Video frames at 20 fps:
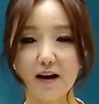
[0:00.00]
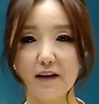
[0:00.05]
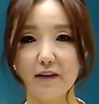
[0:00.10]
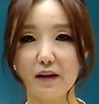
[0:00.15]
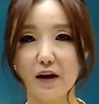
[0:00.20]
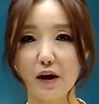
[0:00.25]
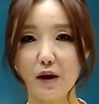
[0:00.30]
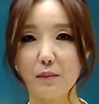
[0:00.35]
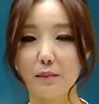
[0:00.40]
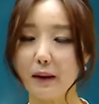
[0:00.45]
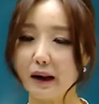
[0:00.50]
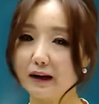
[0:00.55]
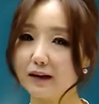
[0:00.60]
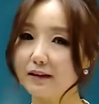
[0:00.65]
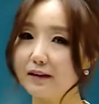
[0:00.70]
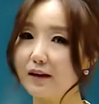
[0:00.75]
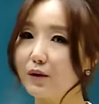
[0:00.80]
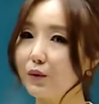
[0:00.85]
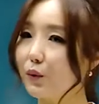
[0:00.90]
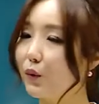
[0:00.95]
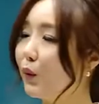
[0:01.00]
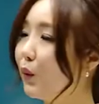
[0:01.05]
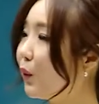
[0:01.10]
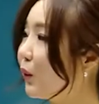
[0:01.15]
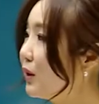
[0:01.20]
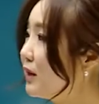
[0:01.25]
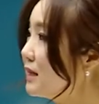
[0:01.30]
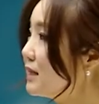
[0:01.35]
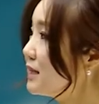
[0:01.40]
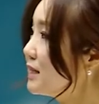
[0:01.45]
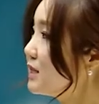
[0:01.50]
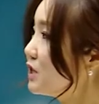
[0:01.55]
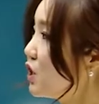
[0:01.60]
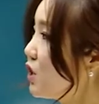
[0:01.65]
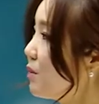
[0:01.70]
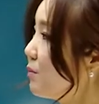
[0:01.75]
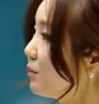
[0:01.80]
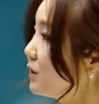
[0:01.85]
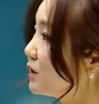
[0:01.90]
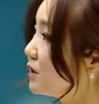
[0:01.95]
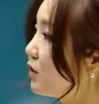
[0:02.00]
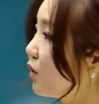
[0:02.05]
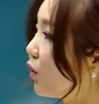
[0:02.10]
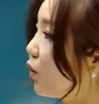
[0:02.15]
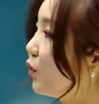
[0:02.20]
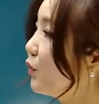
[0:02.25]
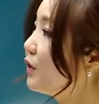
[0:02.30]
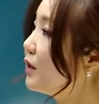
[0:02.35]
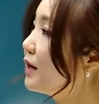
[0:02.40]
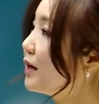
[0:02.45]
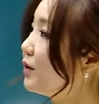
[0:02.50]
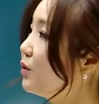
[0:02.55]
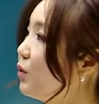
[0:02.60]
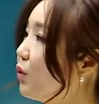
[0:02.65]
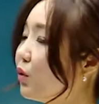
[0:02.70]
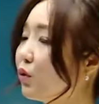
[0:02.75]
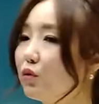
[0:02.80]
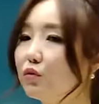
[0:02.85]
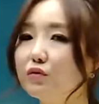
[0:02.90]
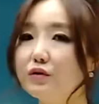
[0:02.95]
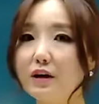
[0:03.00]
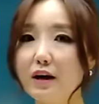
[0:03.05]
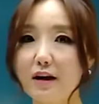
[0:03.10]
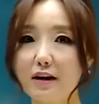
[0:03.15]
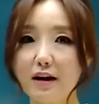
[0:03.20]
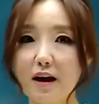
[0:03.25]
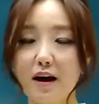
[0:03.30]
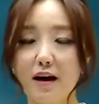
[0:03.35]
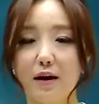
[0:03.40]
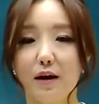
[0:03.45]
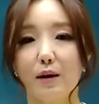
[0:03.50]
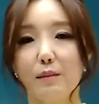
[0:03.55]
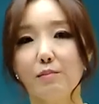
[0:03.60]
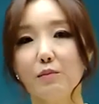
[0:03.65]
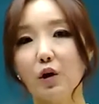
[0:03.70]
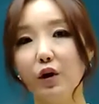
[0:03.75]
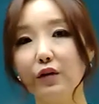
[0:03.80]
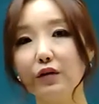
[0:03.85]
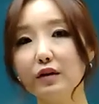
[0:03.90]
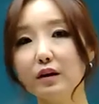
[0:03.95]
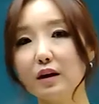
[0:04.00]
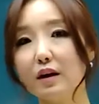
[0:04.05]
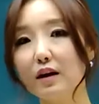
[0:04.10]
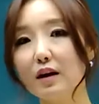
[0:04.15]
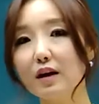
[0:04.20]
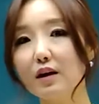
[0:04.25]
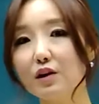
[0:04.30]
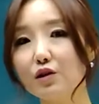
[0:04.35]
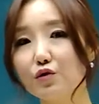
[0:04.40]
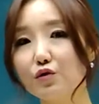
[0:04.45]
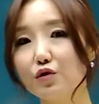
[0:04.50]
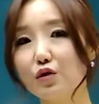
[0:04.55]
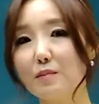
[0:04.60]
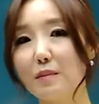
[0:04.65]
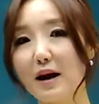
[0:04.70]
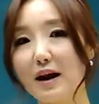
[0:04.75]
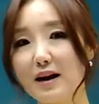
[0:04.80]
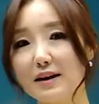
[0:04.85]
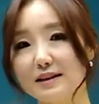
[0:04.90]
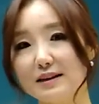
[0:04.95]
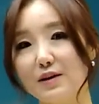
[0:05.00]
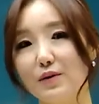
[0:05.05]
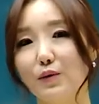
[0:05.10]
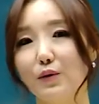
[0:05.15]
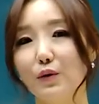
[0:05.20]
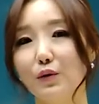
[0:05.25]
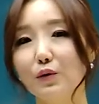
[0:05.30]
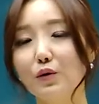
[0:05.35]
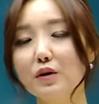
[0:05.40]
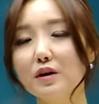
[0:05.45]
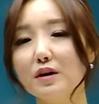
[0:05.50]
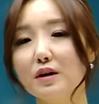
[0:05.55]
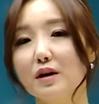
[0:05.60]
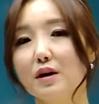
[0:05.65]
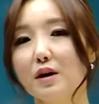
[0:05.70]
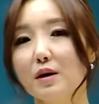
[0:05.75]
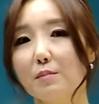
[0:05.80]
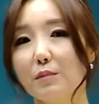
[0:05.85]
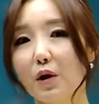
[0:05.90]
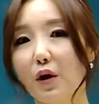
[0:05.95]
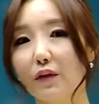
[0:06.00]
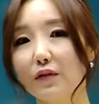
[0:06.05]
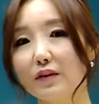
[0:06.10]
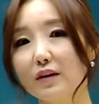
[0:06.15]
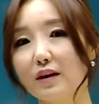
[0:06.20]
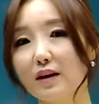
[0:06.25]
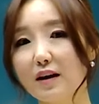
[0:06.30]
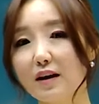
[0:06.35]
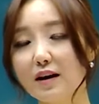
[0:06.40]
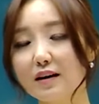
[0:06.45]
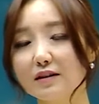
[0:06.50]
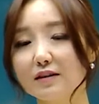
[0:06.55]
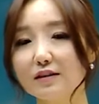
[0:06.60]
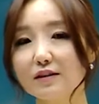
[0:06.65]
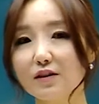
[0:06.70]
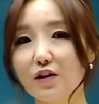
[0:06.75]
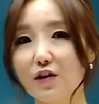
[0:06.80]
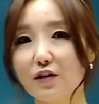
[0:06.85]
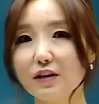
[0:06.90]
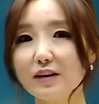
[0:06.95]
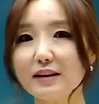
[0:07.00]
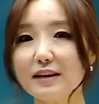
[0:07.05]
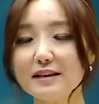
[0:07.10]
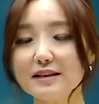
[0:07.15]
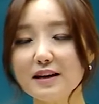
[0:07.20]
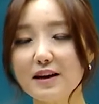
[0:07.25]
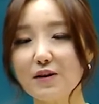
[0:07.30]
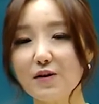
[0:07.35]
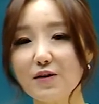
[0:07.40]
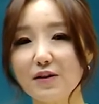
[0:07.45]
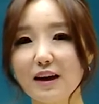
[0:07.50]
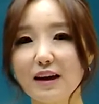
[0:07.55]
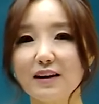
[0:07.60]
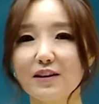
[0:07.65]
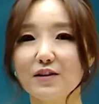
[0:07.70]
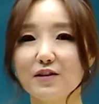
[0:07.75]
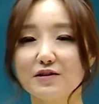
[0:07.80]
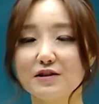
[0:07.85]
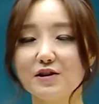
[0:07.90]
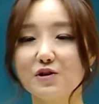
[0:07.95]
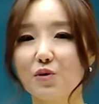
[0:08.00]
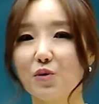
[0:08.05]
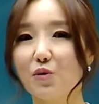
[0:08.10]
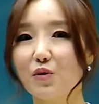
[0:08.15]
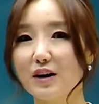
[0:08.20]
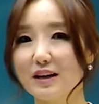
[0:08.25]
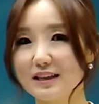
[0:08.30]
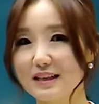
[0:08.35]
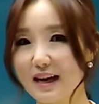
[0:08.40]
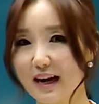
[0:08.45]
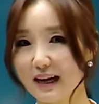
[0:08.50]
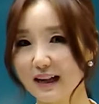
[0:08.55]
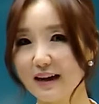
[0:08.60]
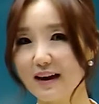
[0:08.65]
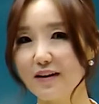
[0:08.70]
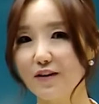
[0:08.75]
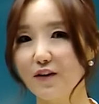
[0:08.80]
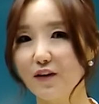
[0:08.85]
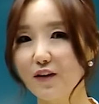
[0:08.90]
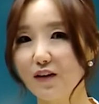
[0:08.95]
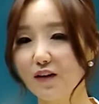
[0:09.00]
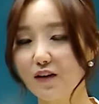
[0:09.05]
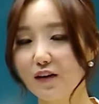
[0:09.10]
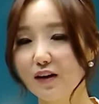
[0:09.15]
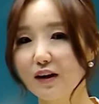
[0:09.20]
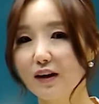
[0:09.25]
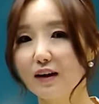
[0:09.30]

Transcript: 네, 말 그대로 시험 그 어디에도 우리에게 몇 개의 이유를 말하세요. 또는 몇 개의 근거를 대세요 라는 것을 요구하지 않아요.